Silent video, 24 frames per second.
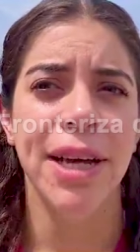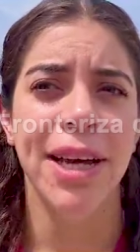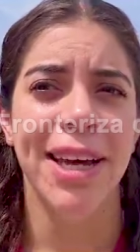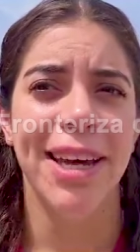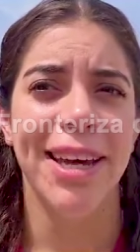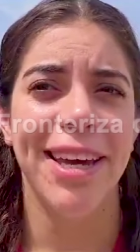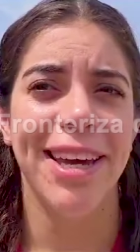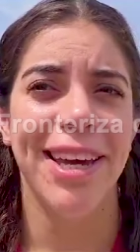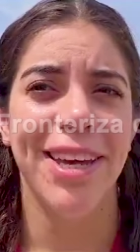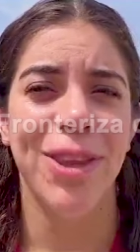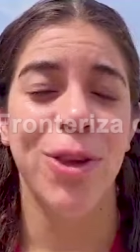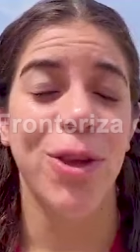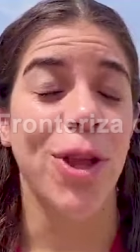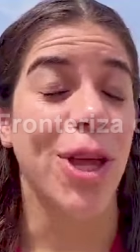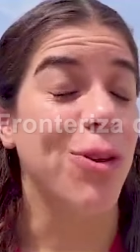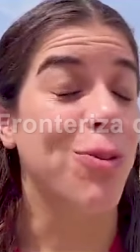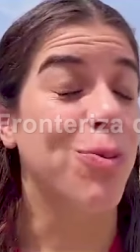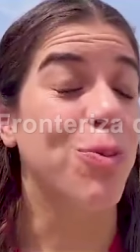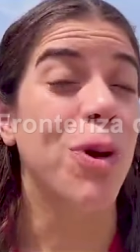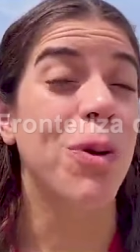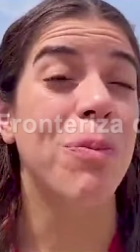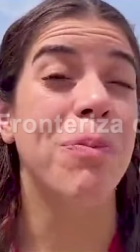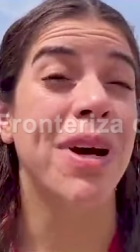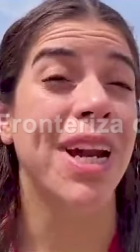eh, todas
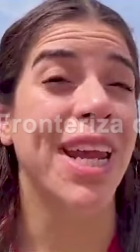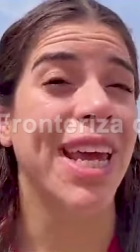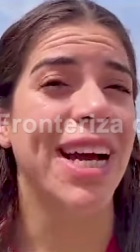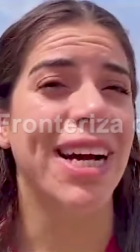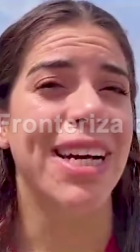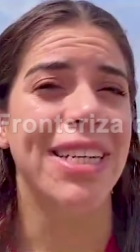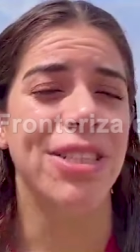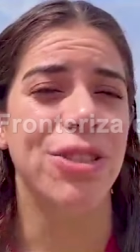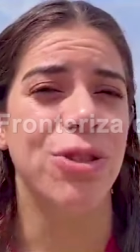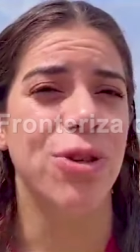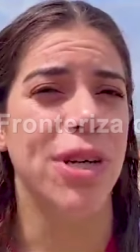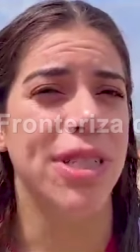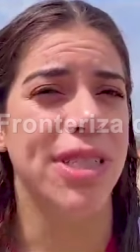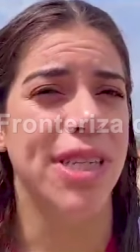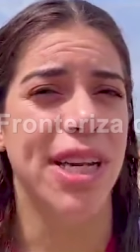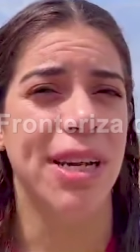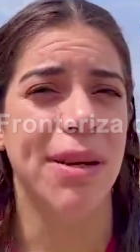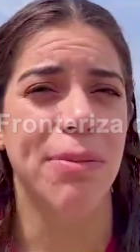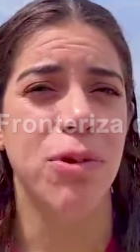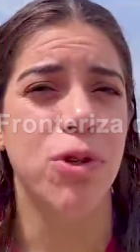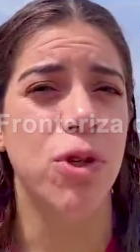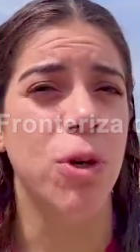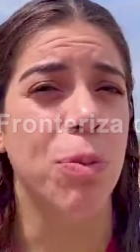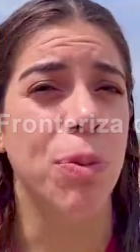muy parejas, todas
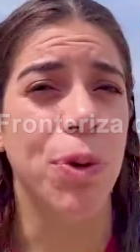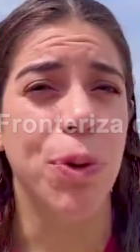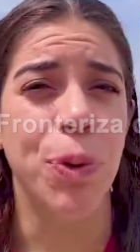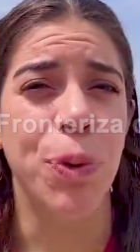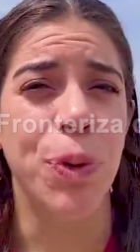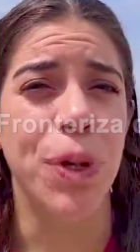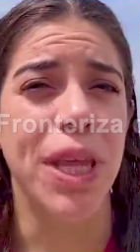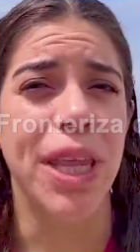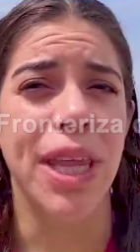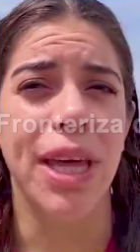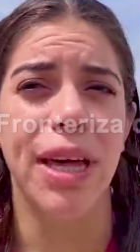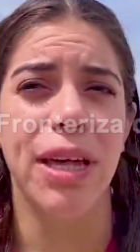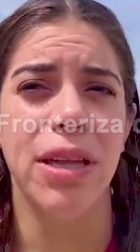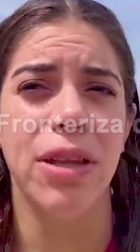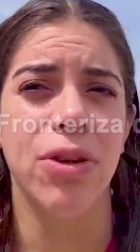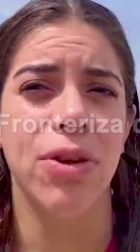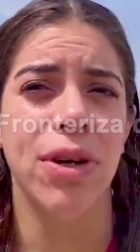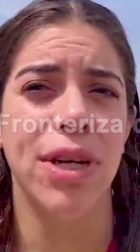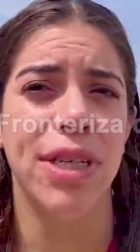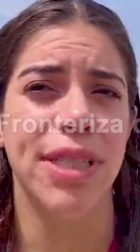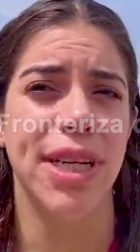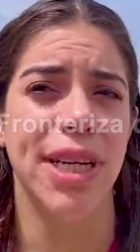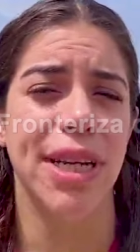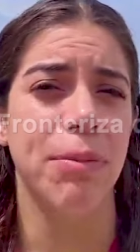tenemos oportunidad,
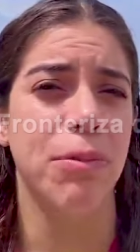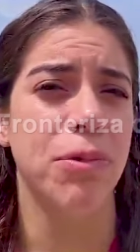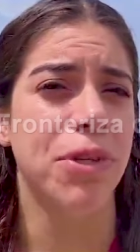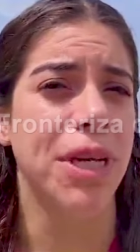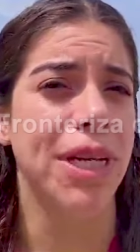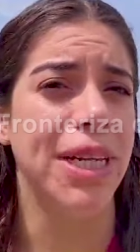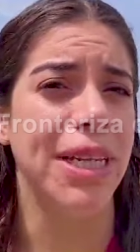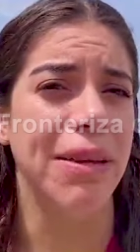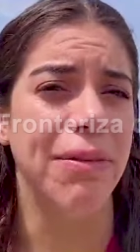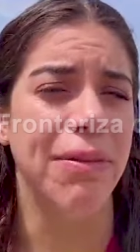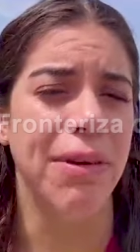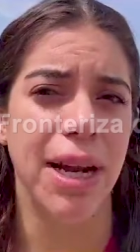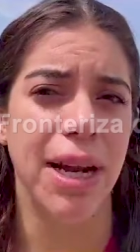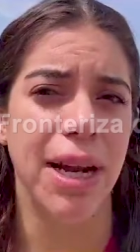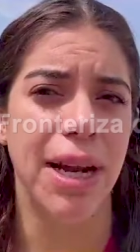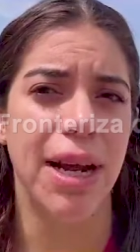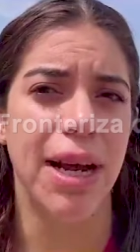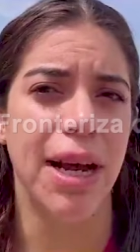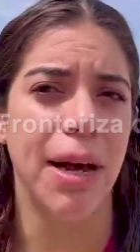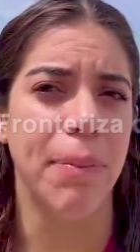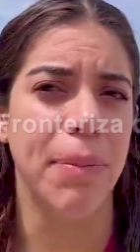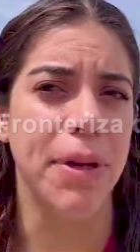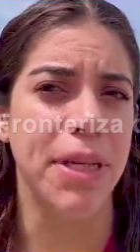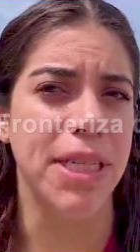todas tenemos el nivel y la
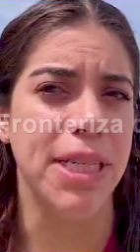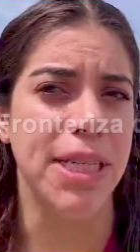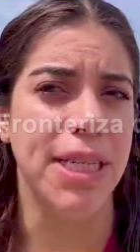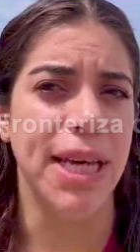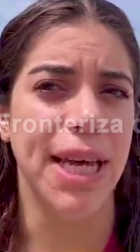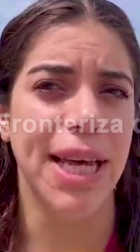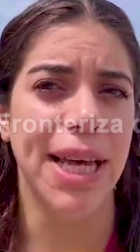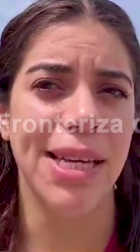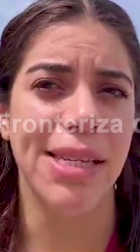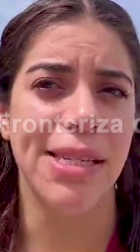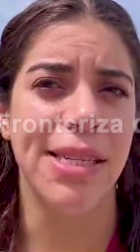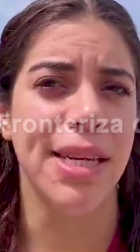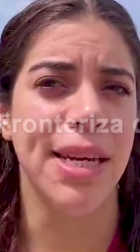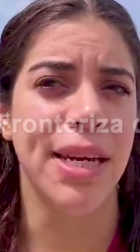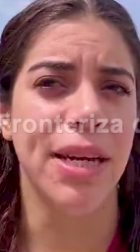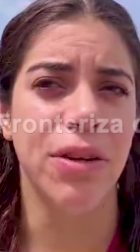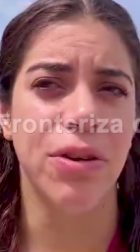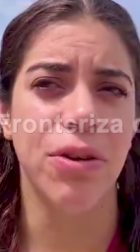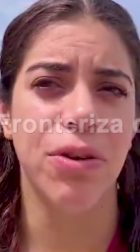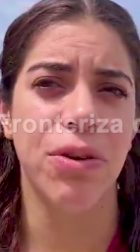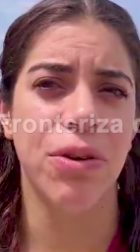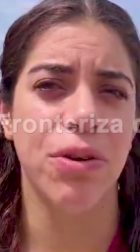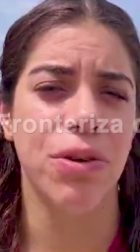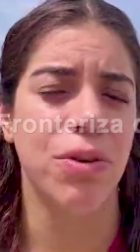capacidad, así que
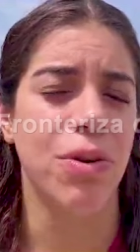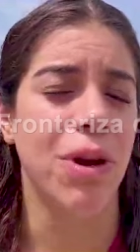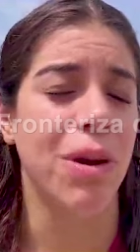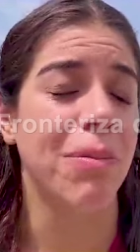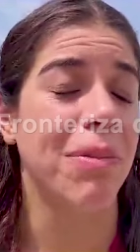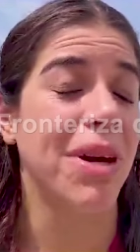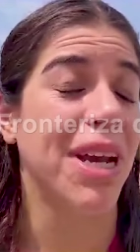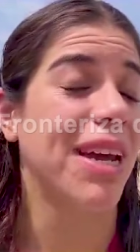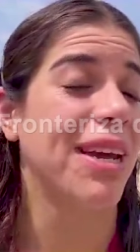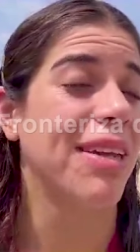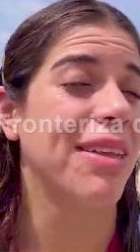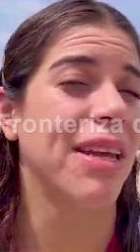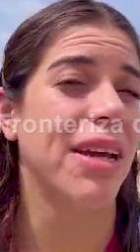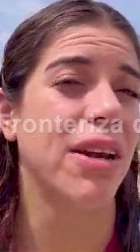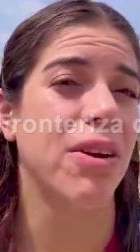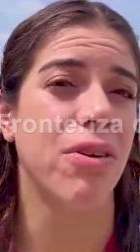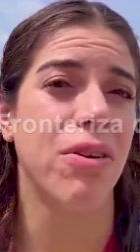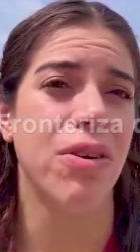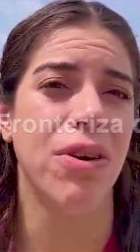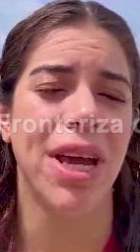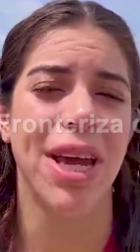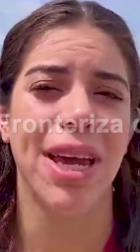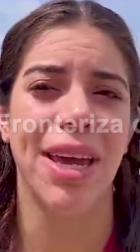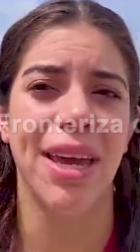no, hay margen de
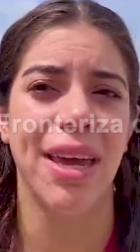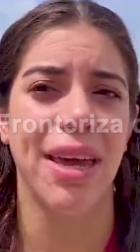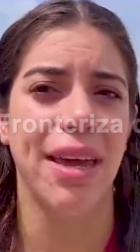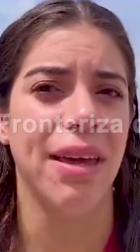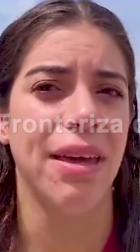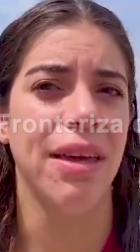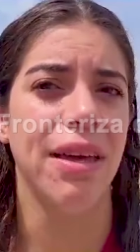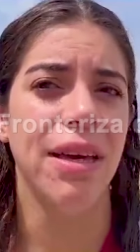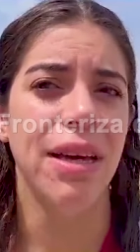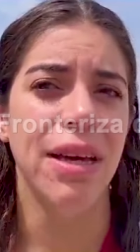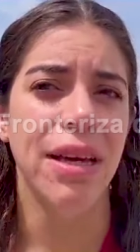error, hay que,